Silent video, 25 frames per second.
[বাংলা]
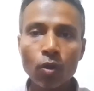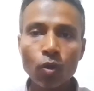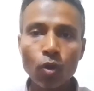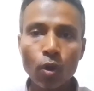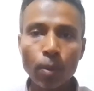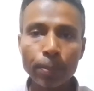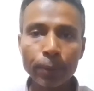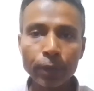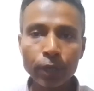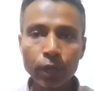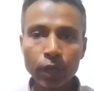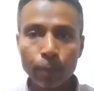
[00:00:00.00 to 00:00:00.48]

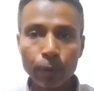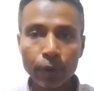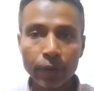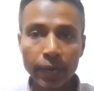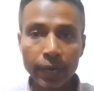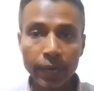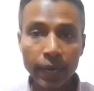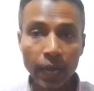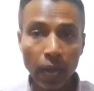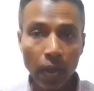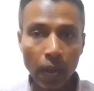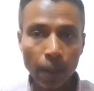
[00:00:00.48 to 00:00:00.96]
কপি করে
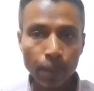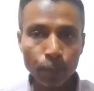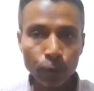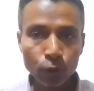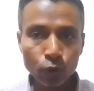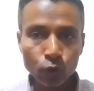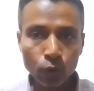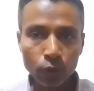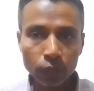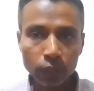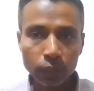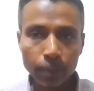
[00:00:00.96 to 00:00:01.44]
এটা
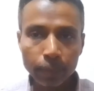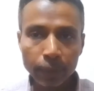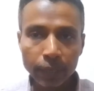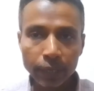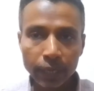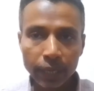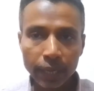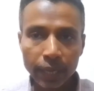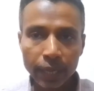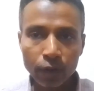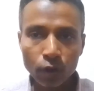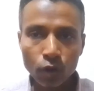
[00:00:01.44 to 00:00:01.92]
আপলোড করে দিবেন
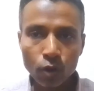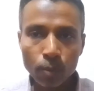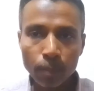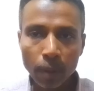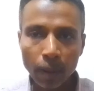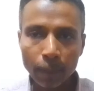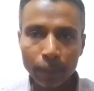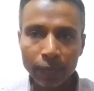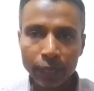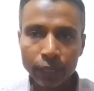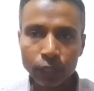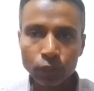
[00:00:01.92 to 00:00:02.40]
এরকম
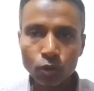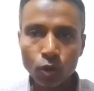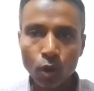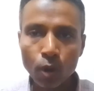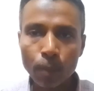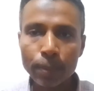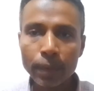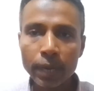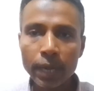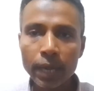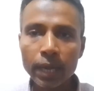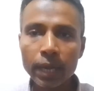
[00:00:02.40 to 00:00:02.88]
ভাবলে কিন্তু
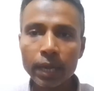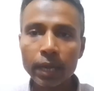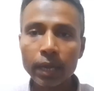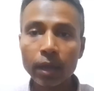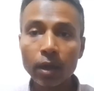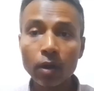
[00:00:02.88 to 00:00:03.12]
হবে না